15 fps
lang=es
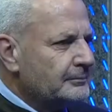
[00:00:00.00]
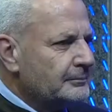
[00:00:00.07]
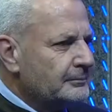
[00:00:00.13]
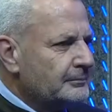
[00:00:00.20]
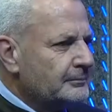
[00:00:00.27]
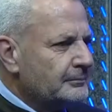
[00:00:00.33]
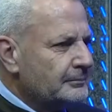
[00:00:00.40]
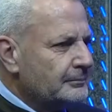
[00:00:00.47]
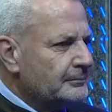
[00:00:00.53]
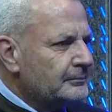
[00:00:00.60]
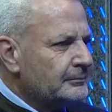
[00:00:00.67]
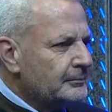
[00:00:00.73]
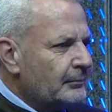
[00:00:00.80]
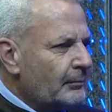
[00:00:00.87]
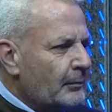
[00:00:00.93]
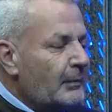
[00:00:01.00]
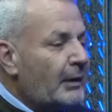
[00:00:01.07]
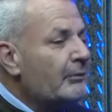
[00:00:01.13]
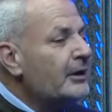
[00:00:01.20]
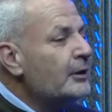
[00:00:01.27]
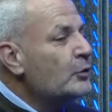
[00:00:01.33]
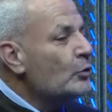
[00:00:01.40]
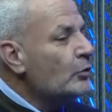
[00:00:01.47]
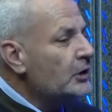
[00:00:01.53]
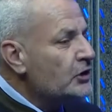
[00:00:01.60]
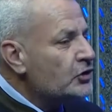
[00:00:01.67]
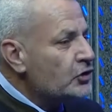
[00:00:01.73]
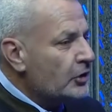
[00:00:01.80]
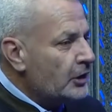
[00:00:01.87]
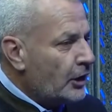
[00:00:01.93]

y no los vieron. Me abriste un nicho de